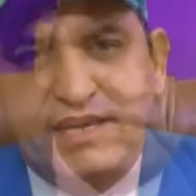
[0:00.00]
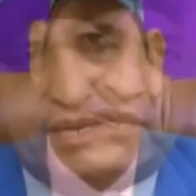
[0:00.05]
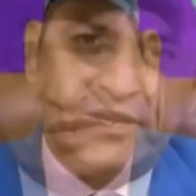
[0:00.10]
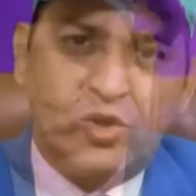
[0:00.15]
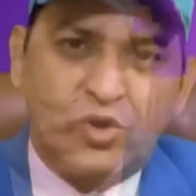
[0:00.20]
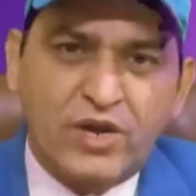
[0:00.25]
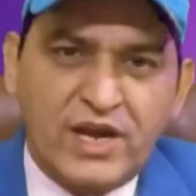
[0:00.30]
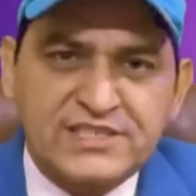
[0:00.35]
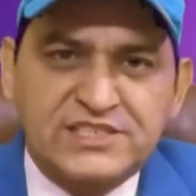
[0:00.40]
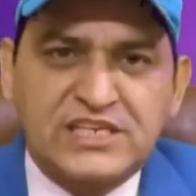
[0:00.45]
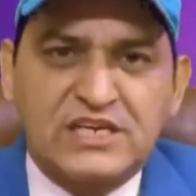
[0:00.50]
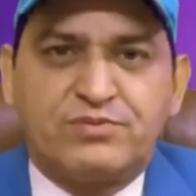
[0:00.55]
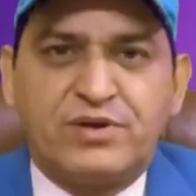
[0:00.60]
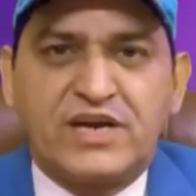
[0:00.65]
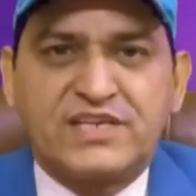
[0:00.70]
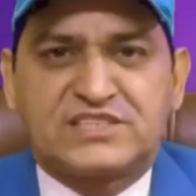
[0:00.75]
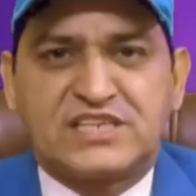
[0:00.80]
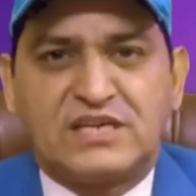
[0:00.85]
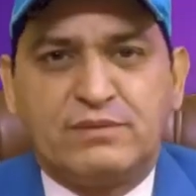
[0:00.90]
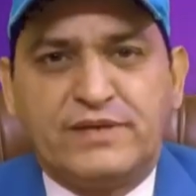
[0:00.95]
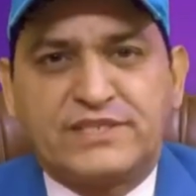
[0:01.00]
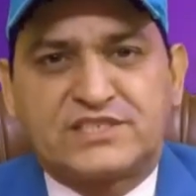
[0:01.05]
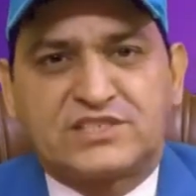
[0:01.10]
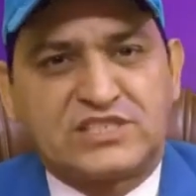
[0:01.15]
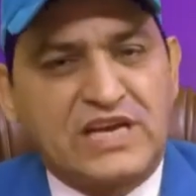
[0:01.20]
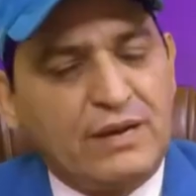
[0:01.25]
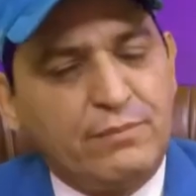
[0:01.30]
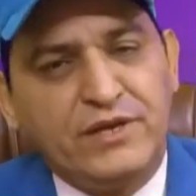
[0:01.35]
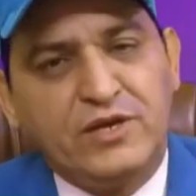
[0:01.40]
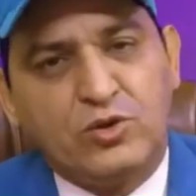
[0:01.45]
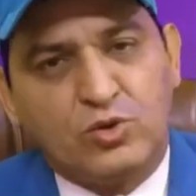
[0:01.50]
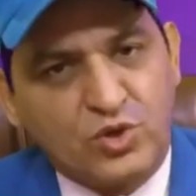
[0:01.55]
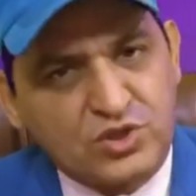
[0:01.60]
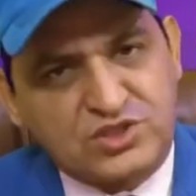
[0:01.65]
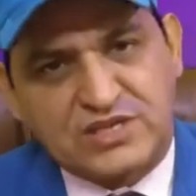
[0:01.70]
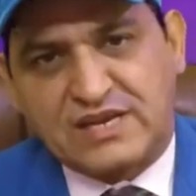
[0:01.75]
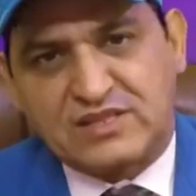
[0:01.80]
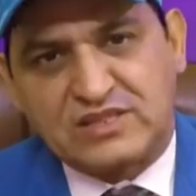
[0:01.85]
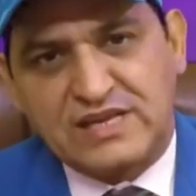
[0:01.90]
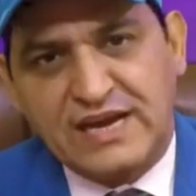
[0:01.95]
इनोग्रेशन फंक्शन में शामिल हो
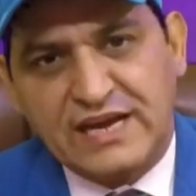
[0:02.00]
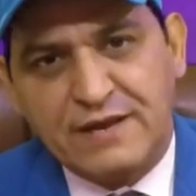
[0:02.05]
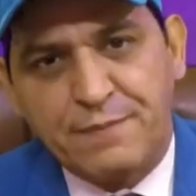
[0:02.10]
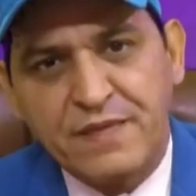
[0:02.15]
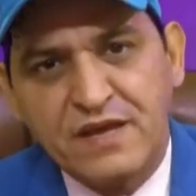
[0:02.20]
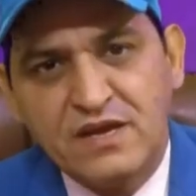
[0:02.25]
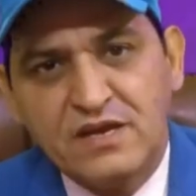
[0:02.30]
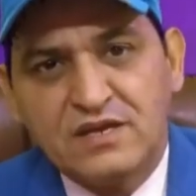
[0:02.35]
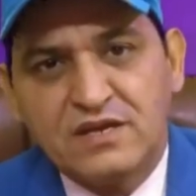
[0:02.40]
सकता है